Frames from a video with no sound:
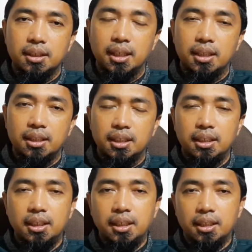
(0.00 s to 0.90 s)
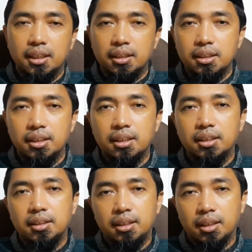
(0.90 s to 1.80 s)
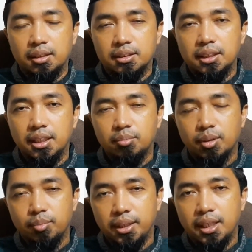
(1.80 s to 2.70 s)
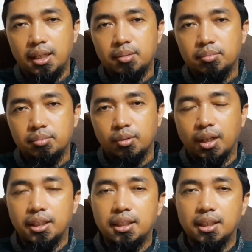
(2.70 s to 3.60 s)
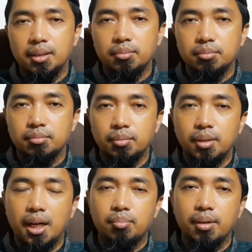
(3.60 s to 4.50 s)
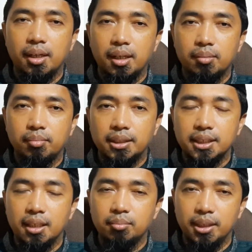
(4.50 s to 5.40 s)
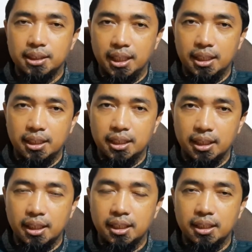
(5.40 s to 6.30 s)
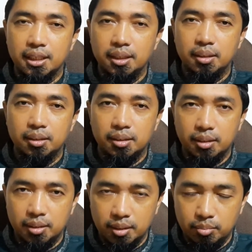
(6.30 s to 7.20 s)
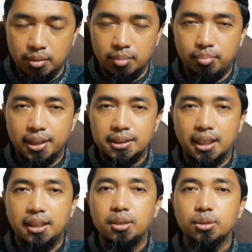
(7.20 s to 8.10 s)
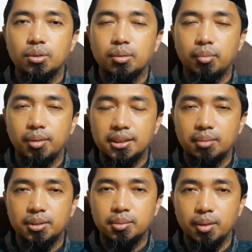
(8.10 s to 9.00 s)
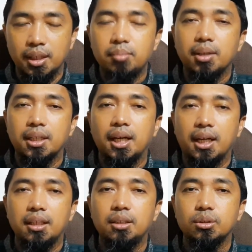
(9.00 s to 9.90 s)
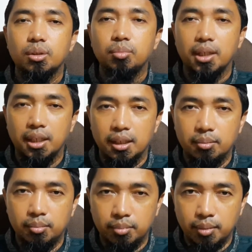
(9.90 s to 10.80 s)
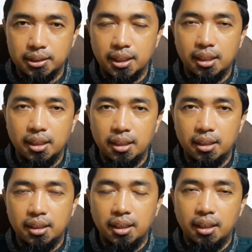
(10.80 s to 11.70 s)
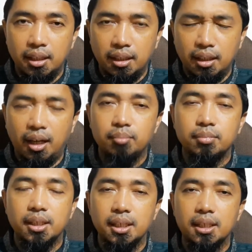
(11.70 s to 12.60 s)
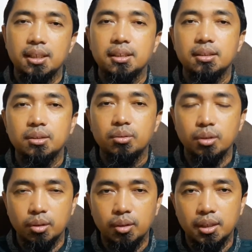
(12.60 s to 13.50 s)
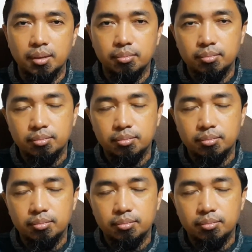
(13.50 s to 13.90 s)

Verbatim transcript: Nah, ini eh, yang sedikit berbeda polanya dengan beberapa bacaan-bacaan yang lain. Jadi melepaskannya justru membaca bismillah, mengenakannya justru mengena, membaca hamdalah. Allahu alam.